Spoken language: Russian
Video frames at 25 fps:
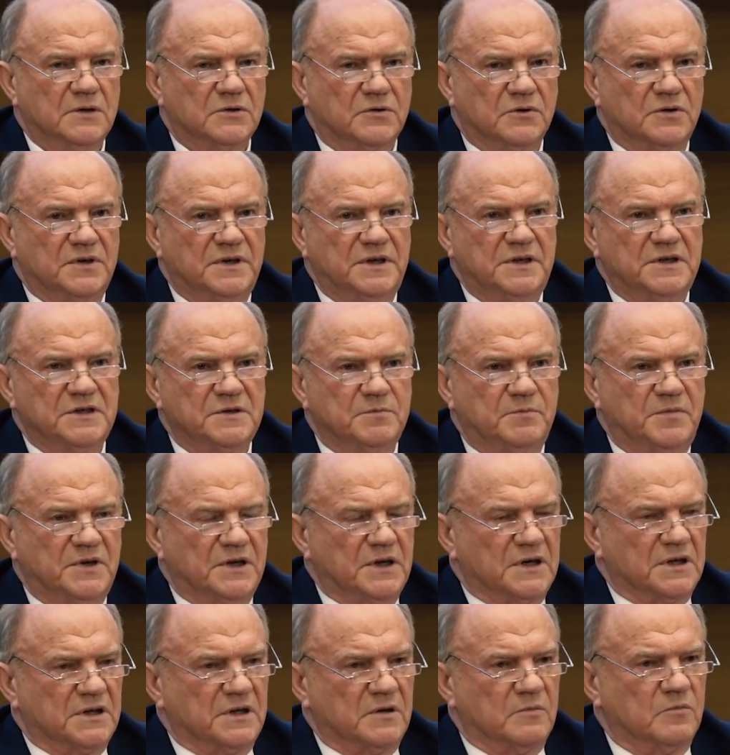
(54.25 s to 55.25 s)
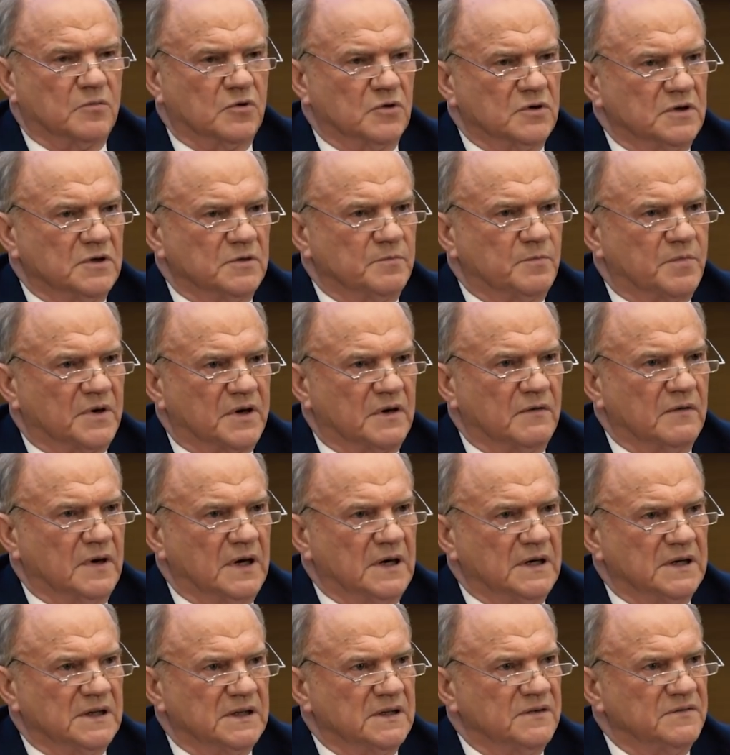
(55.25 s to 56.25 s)
то неизбежно будут
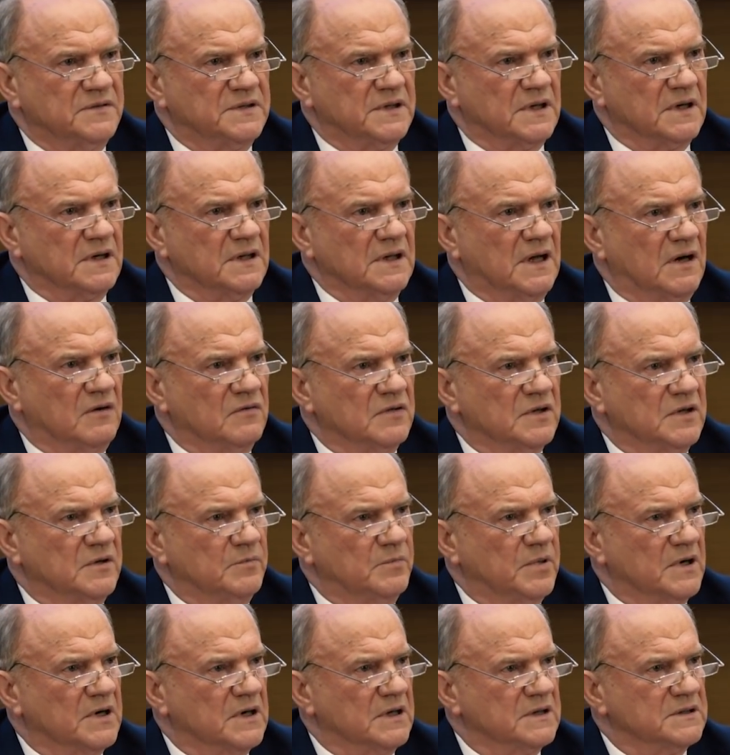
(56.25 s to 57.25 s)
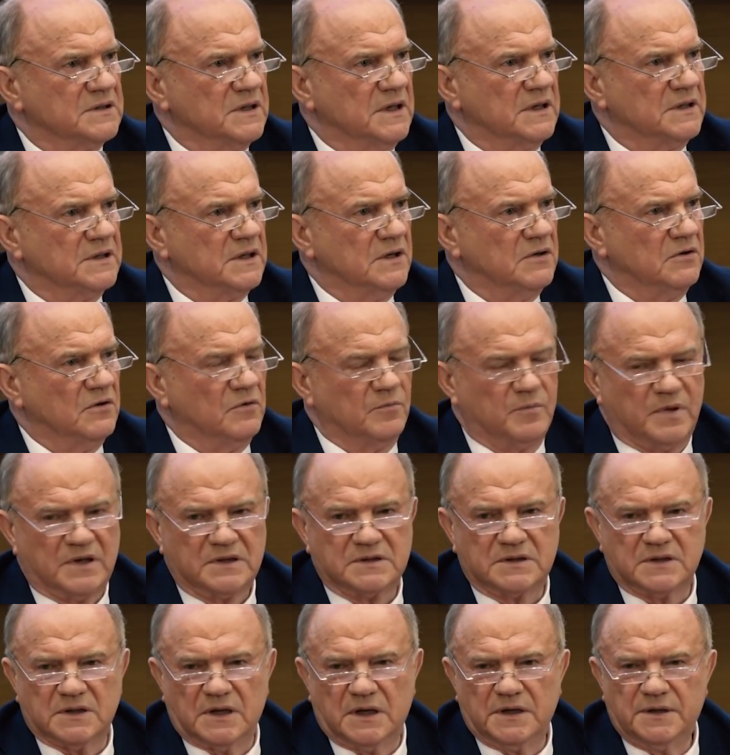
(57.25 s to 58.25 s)
провалены все главные показатели его
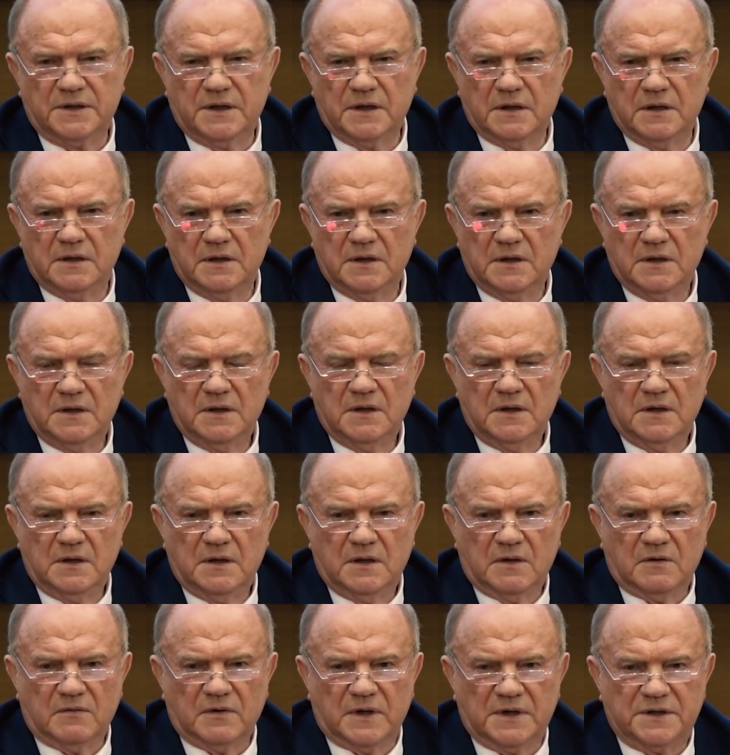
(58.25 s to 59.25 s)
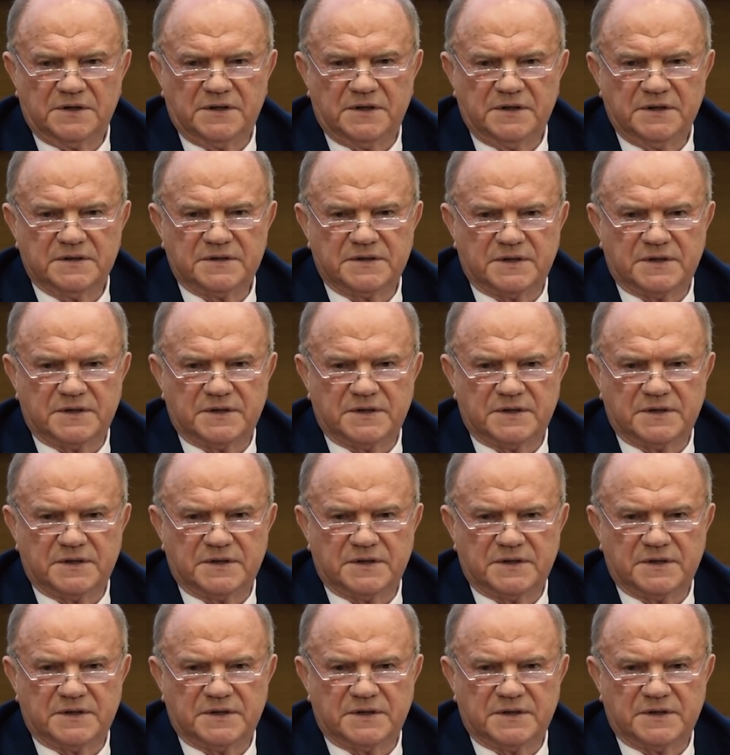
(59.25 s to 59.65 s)
послания, войти